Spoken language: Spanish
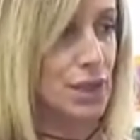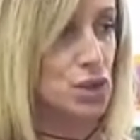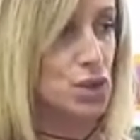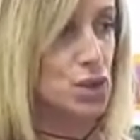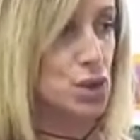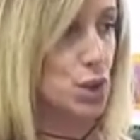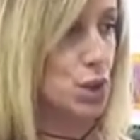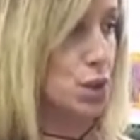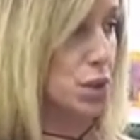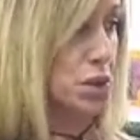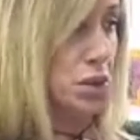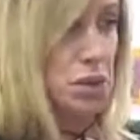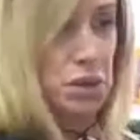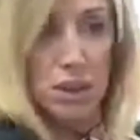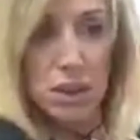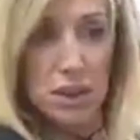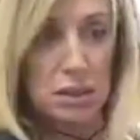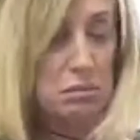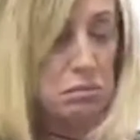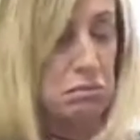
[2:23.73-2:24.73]
Yo con
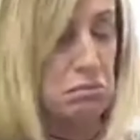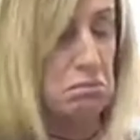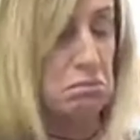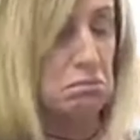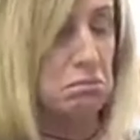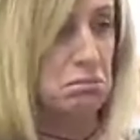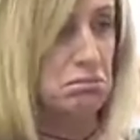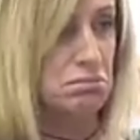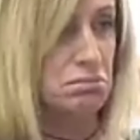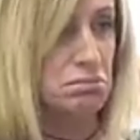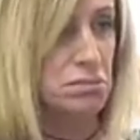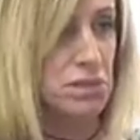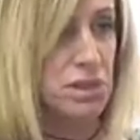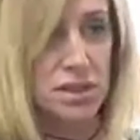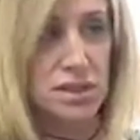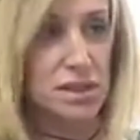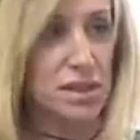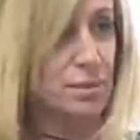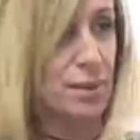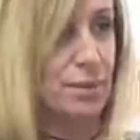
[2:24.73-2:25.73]
Rodri
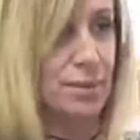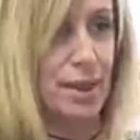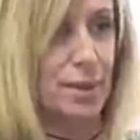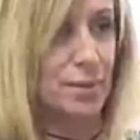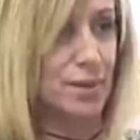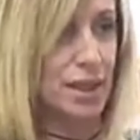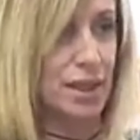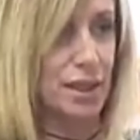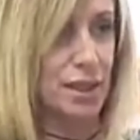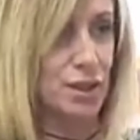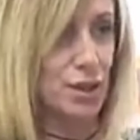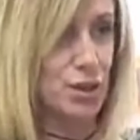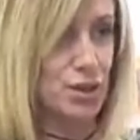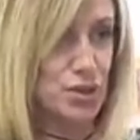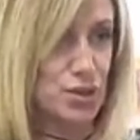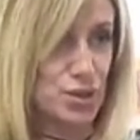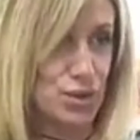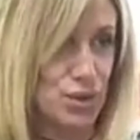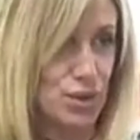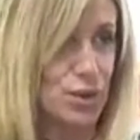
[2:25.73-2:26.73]
es el papá de mis
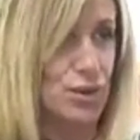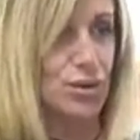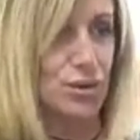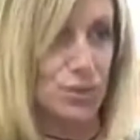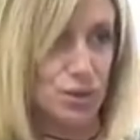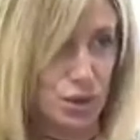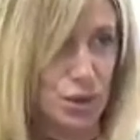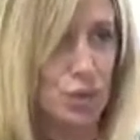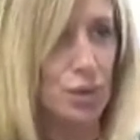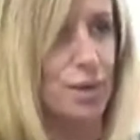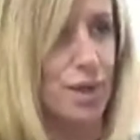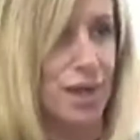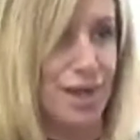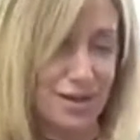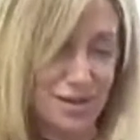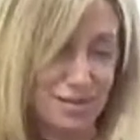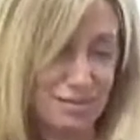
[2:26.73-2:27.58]
nietos. Claro. Todo bien.